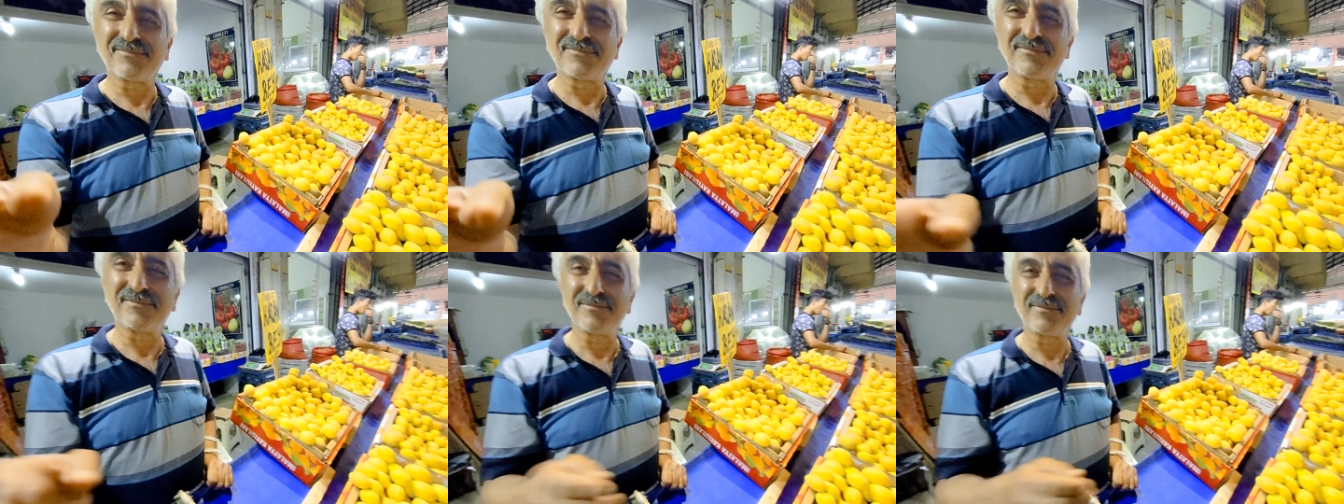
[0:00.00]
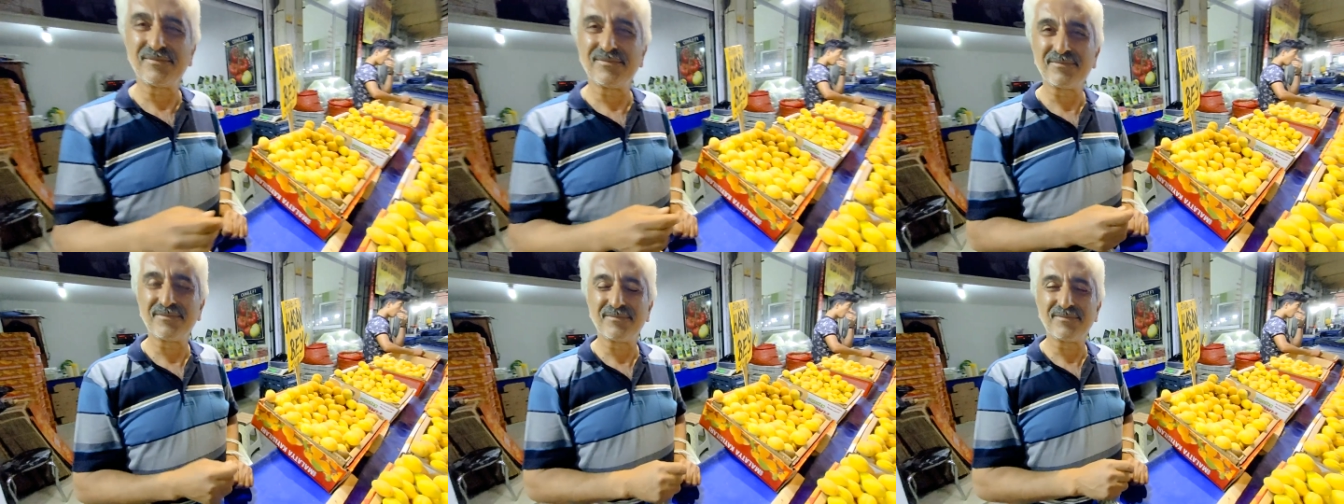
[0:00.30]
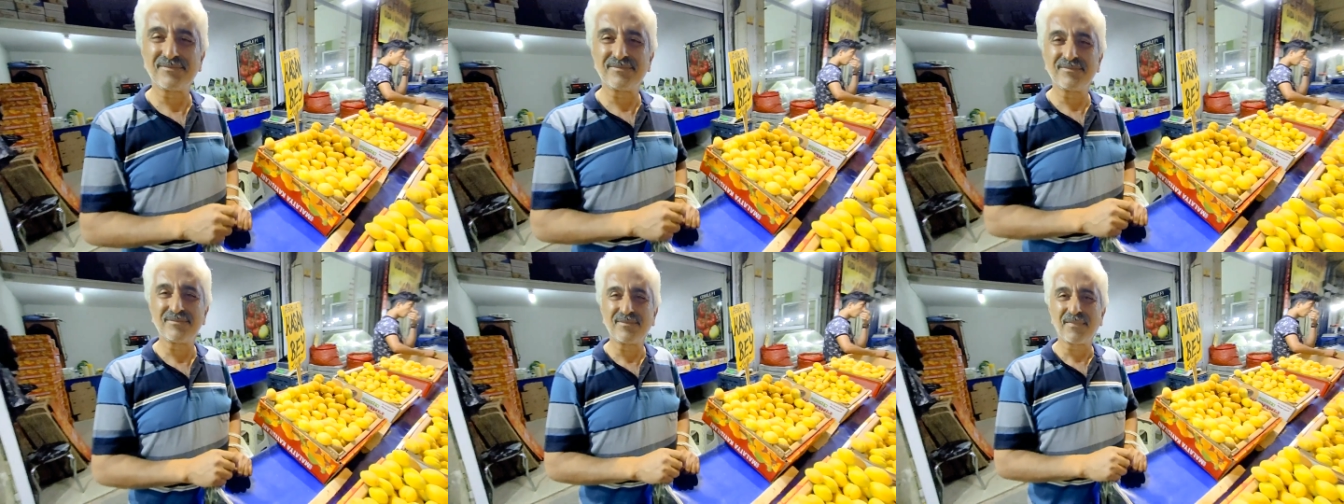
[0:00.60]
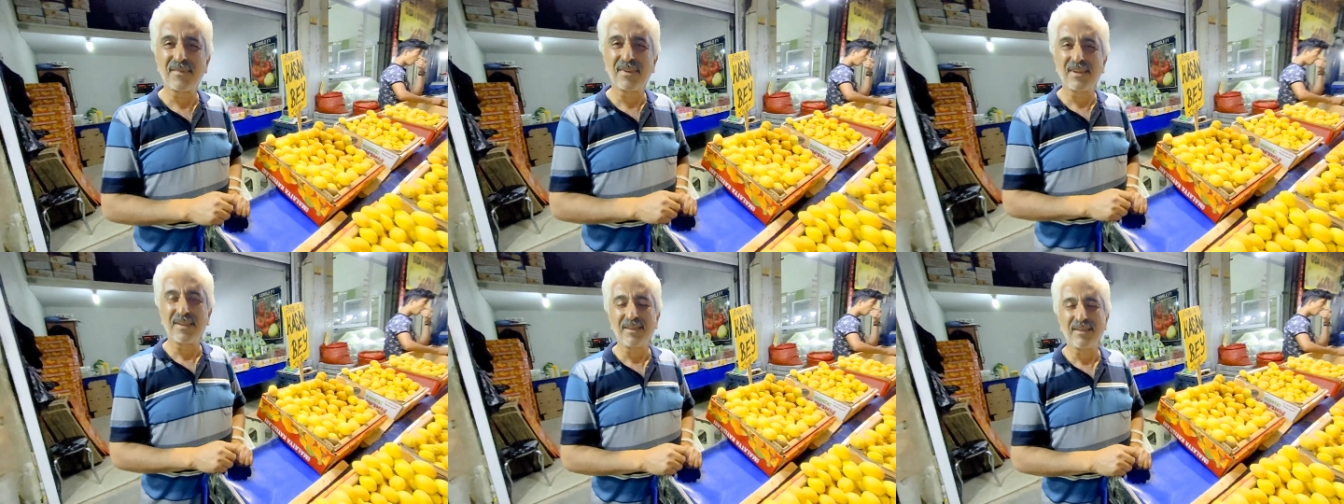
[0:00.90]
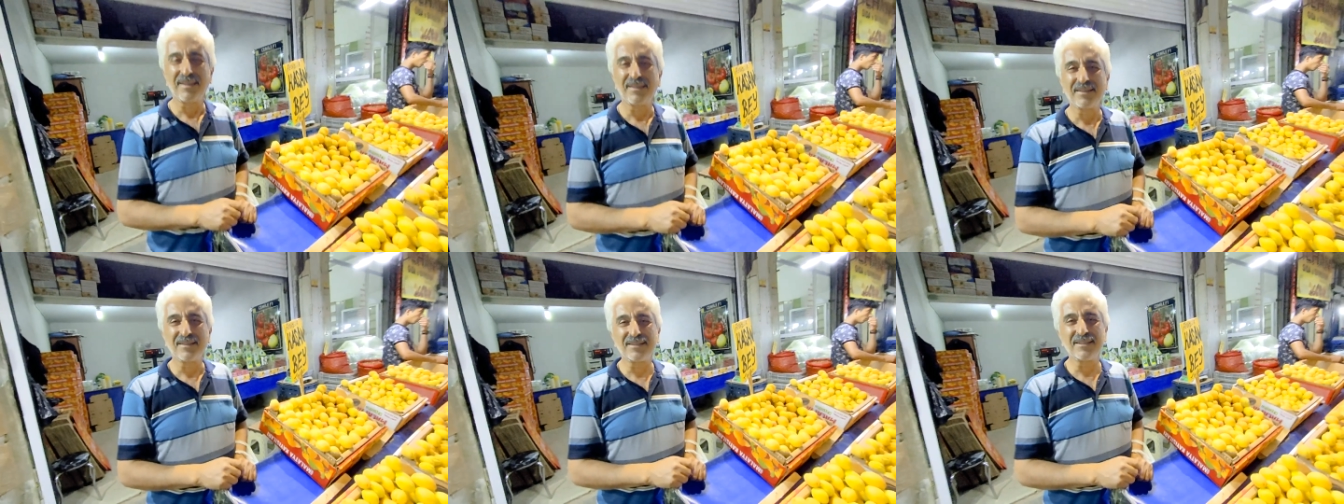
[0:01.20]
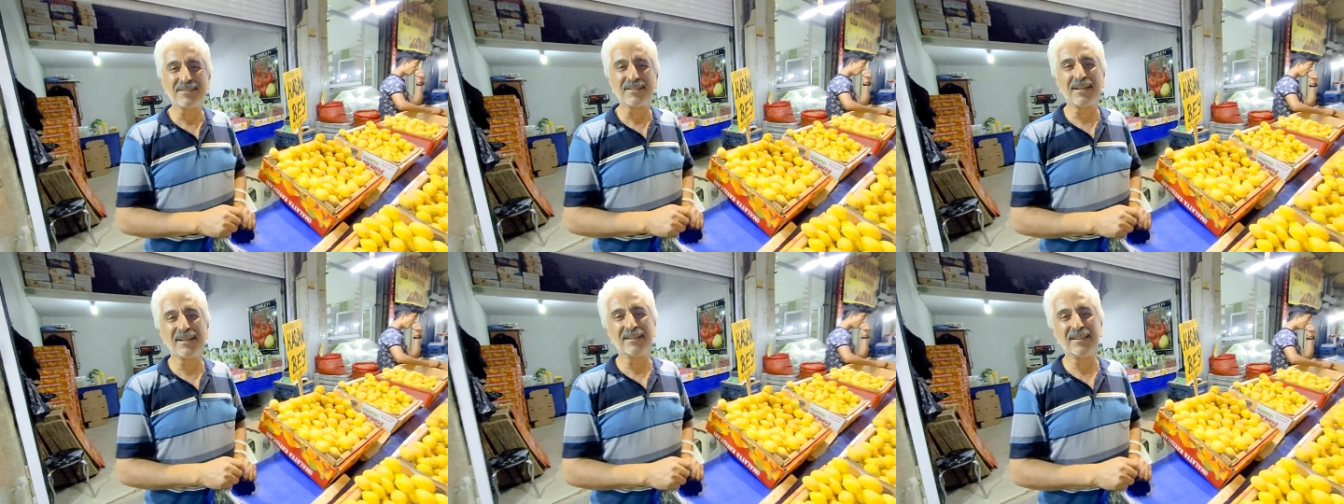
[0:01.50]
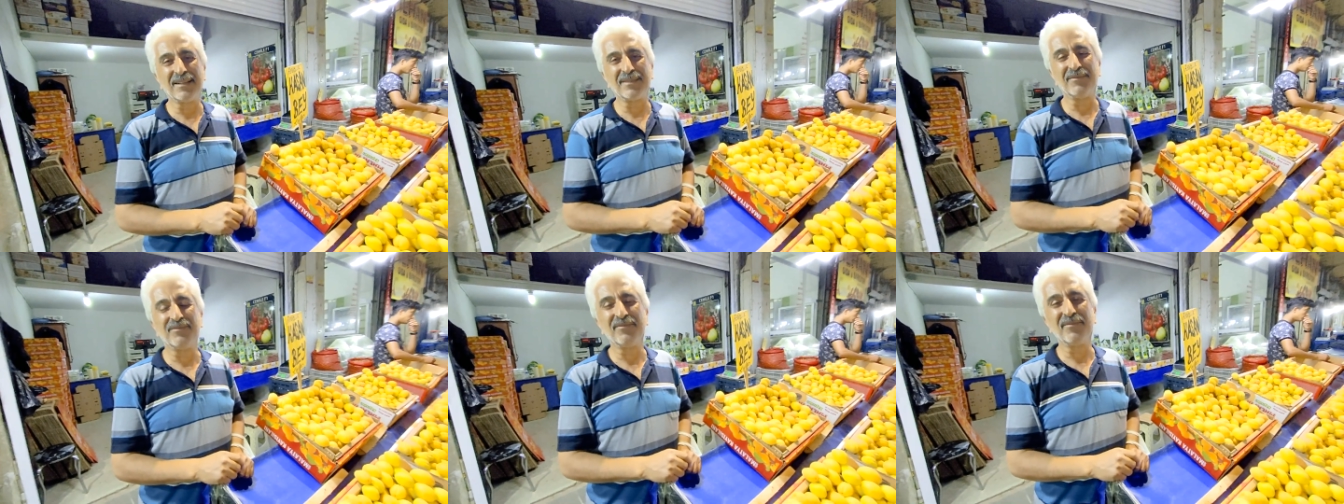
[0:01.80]
Ramazan Bey teşekkür ederim bize ilgi
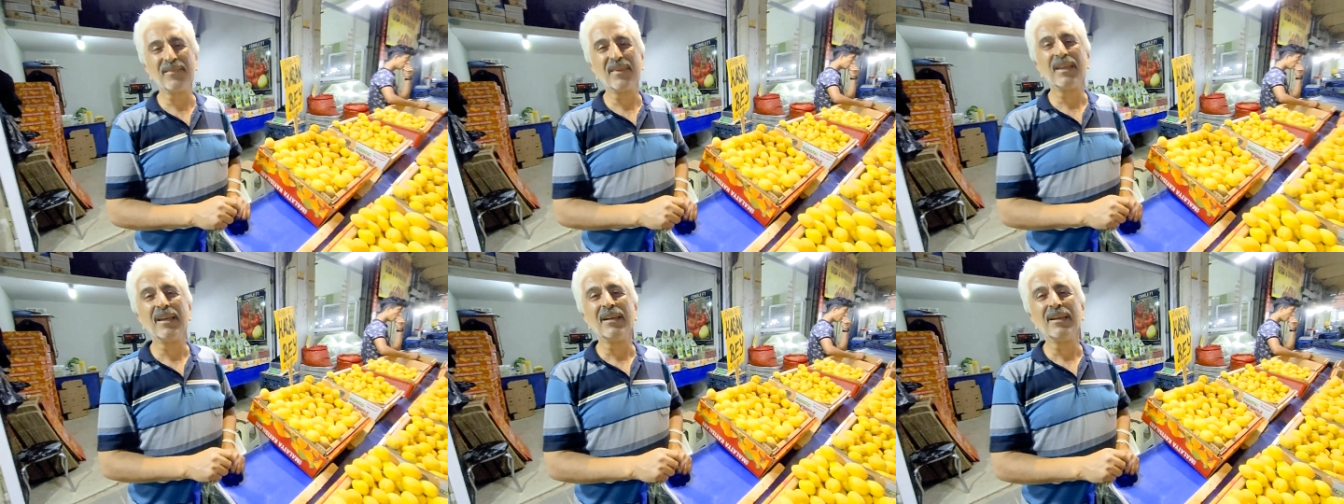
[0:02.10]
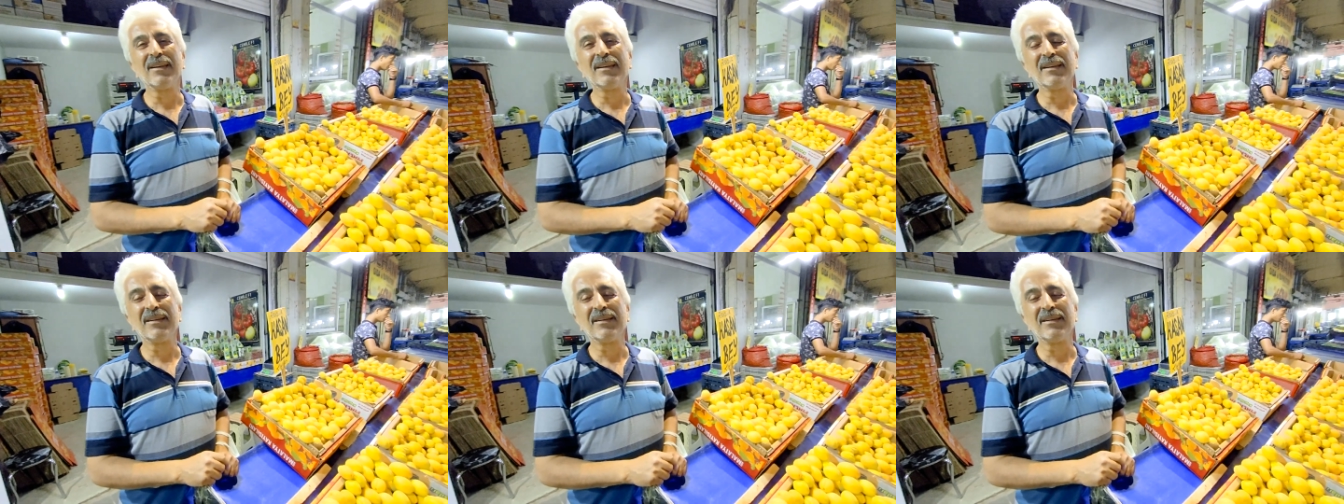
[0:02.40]
gösterdiğiniz için.